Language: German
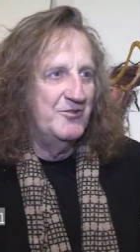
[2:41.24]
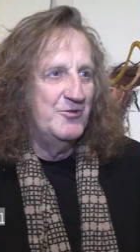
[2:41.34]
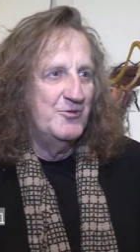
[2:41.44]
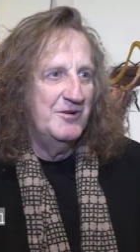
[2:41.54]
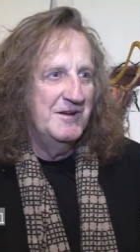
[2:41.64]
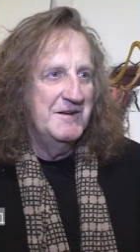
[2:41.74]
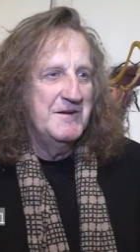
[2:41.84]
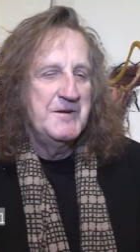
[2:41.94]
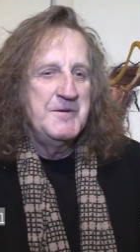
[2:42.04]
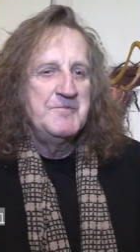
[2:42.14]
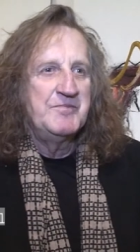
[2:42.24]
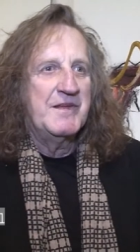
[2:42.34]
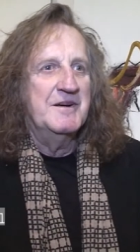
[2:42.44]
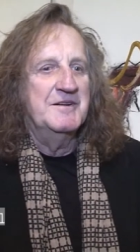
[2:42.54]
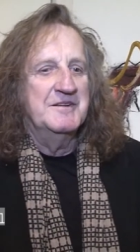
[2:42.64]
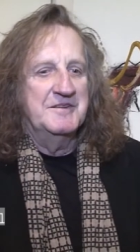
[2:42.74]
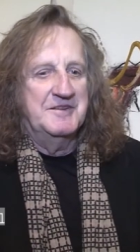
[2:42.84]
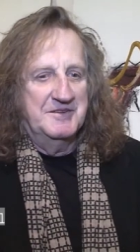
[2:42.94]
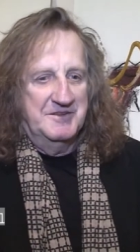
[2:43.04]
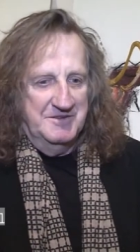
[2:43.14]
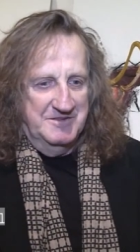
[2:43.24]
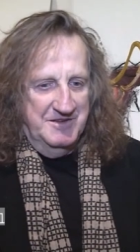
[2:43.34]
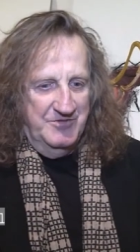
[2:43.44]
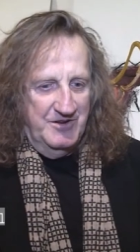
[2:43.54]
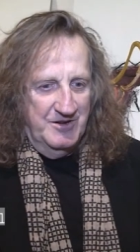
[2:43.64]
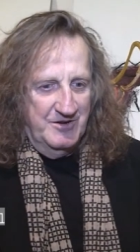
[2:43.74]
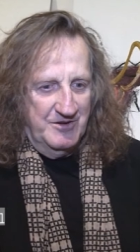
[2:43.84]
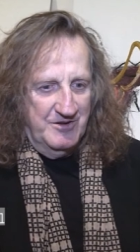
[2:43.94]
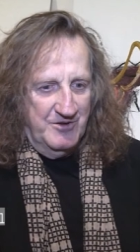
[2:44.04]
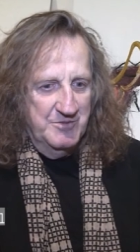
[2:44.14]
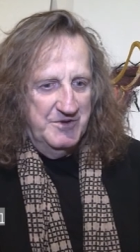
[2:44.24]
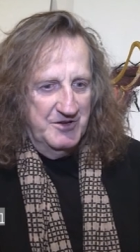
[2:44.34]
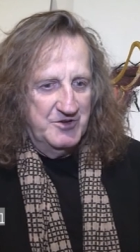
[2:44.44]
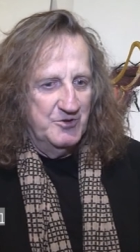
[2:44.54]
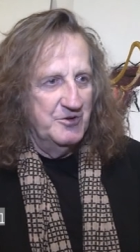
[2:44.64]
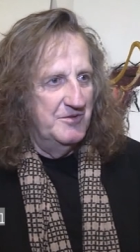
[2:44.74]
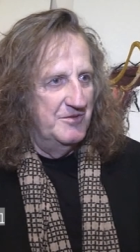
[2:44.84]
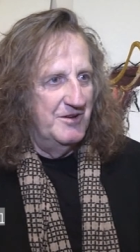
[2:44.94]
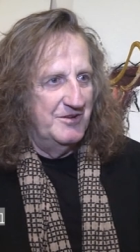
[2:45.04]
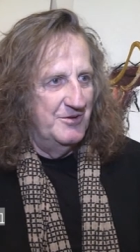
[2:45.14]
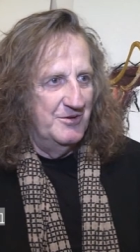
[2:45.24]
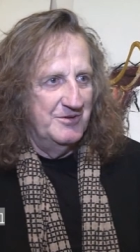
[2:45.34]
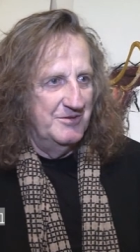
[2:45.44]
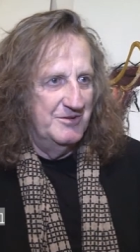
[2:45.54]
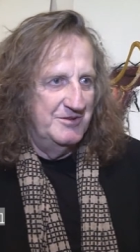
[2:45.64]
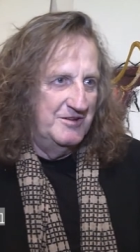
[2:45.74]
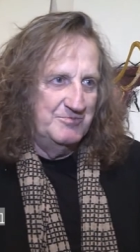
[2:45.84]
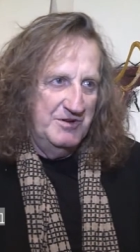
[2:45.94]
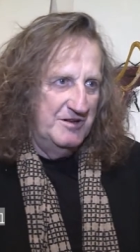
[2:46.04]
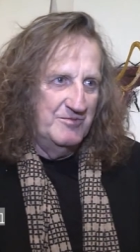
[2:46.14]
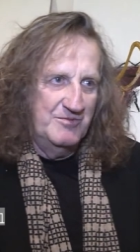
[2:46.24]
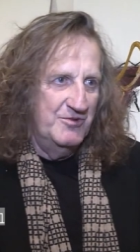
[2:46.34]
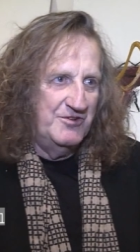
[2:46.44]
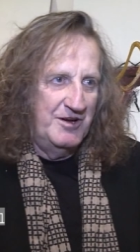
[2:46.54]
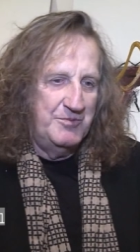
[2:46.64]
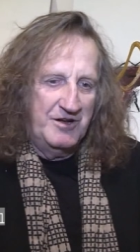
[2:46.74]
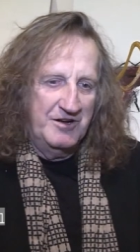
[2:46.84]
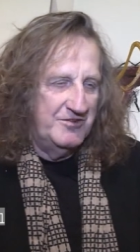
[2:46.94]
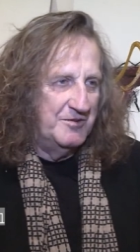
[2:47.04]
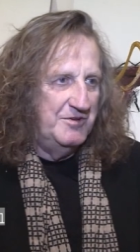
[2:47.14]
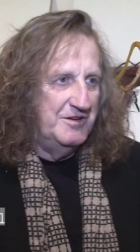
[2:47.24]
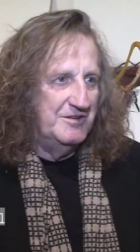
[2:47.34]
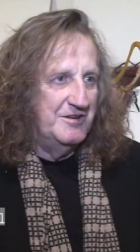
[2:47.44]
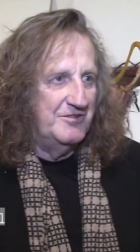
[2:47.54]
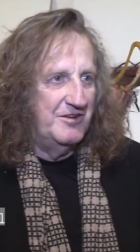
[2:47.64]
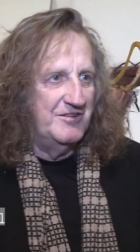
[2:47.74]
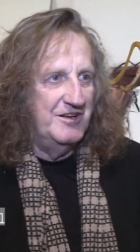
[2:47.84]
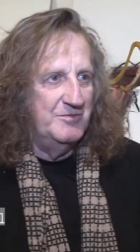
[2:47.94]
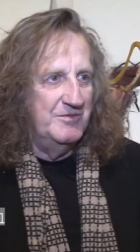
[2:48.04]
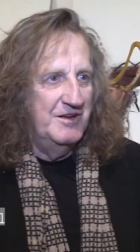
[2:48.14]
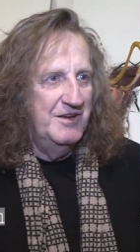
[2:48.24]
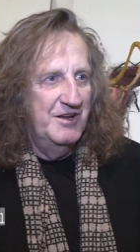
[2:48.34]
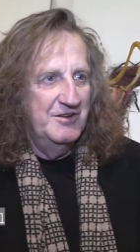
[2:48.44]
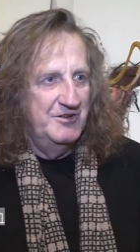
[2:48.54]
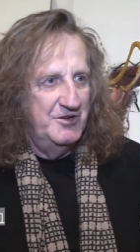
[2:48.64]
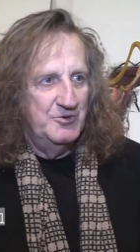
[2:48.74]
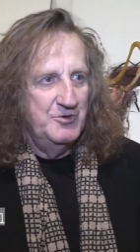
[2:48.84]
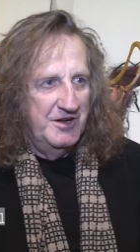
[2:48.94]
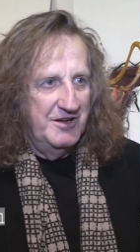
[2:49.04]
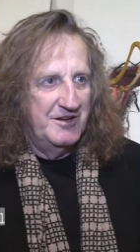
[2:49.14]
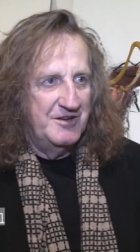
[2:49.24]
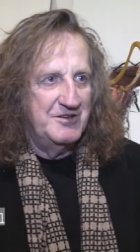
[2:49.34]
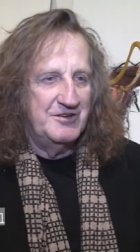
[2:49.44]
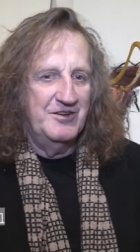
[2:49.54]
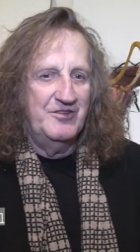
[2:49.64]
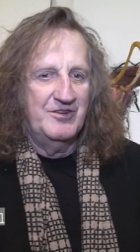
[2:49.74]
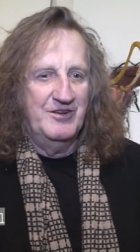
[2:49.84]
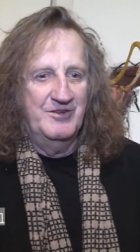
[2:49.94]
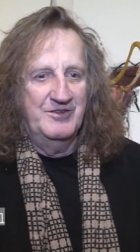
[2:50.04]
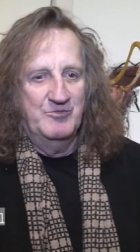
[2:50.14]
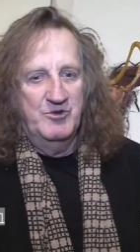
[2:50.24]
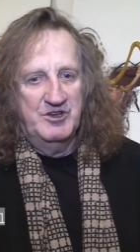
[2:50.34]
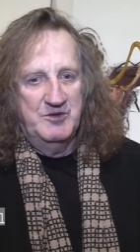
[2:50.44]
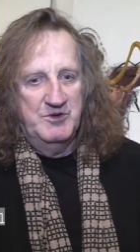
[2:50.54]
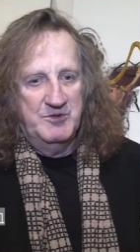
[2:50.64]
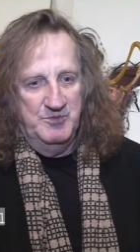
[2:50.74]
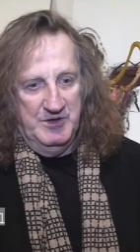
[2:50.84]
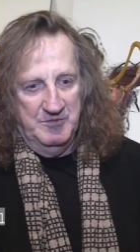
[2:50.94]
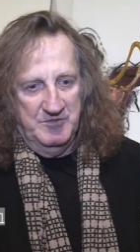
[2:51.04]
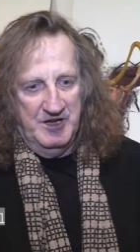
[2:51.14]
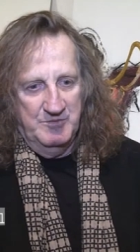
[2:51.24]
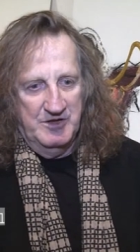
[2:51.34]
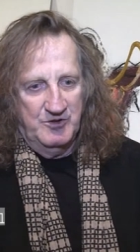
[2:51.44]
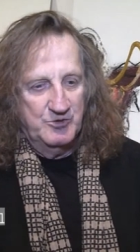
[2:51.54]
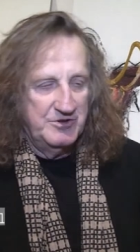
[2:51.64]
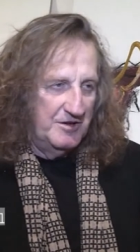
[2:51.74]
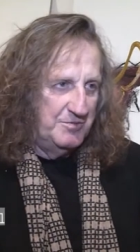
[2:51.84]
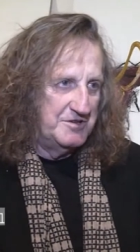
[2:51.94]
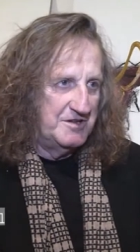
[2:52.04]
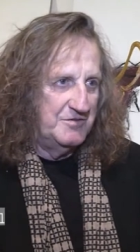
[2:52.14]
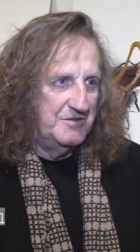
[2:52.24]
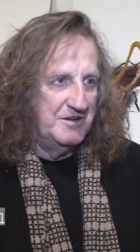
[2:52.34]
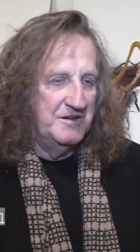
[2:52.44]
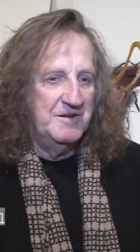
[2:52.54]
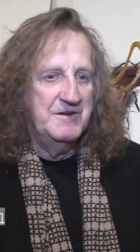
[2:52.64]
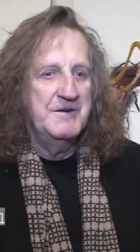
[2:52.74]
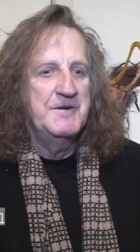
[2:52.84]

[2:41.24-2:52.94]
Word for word: zu. Und äh, die Fragen kommen dann schon. Also ich bin, muss akzeptieren, dass das Leben nicht unendlich ist und muss ich mich mit dem Thema Tod auch beschäftigen.